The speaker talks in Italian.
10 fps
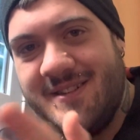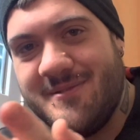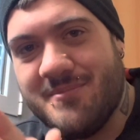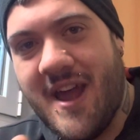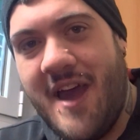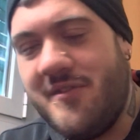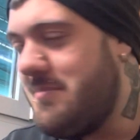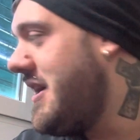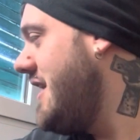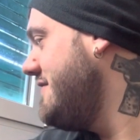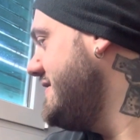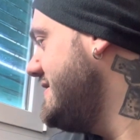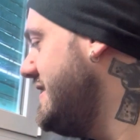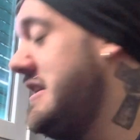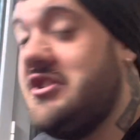bravi, bravi
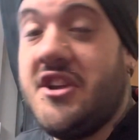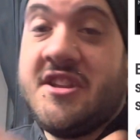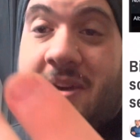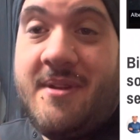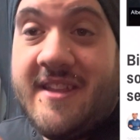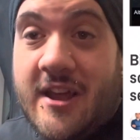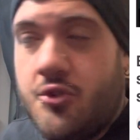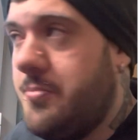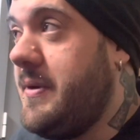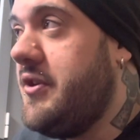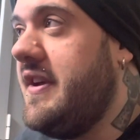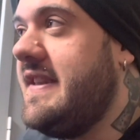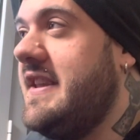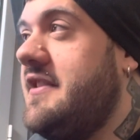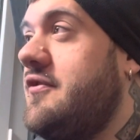certamente la colpa non è
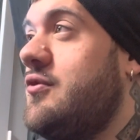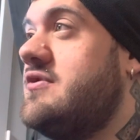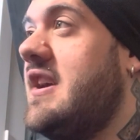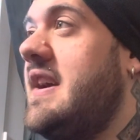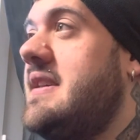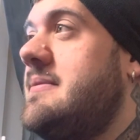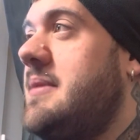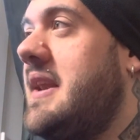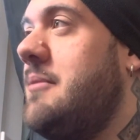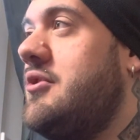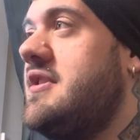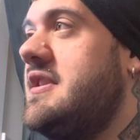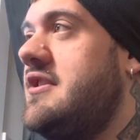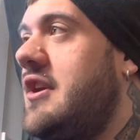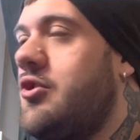dei tifosi, eh? per l'amor di
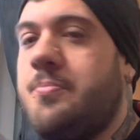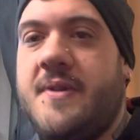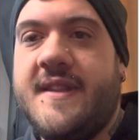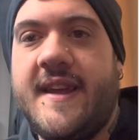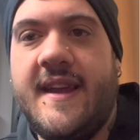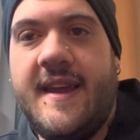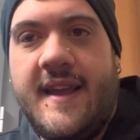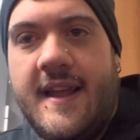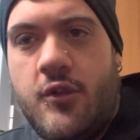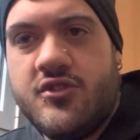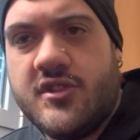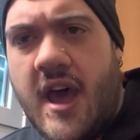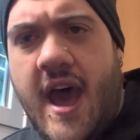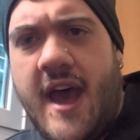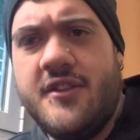Dio, la colpa è dello
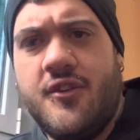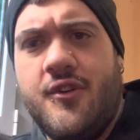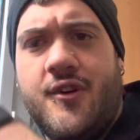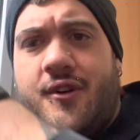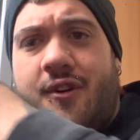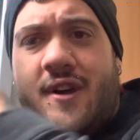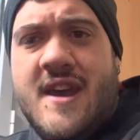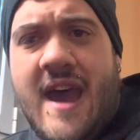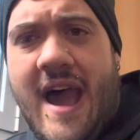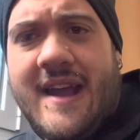stadio, a